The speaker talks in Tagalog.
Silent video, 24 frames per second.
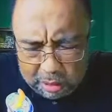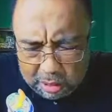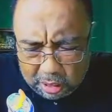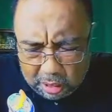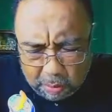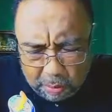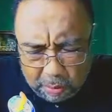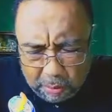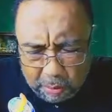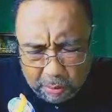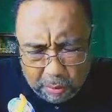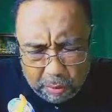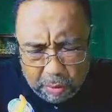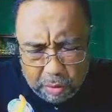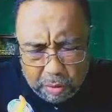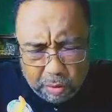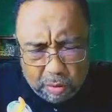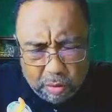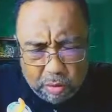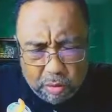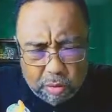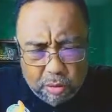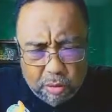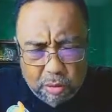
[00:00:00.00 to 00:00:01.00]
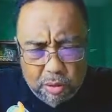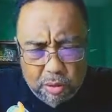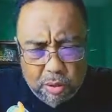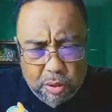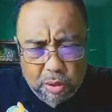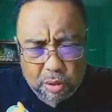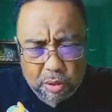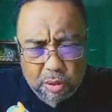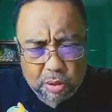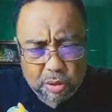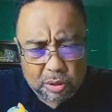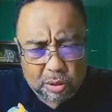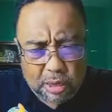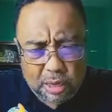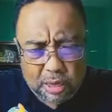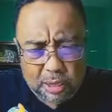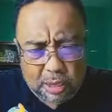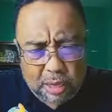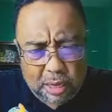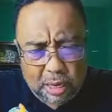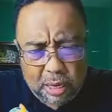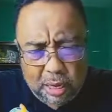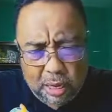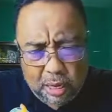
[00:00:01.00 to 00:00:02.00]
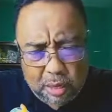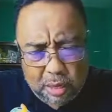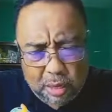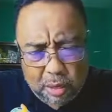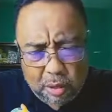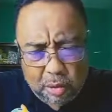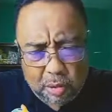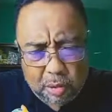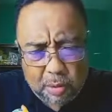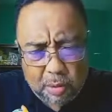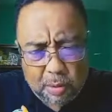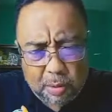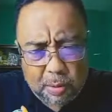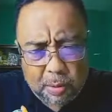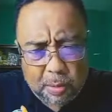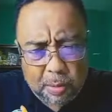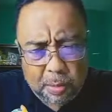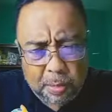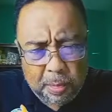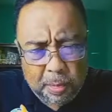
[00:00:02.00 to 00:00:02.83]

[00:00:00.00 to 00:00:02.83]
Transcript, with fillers: At sa gabi pong ito, O Diyos, ang dalangin ko,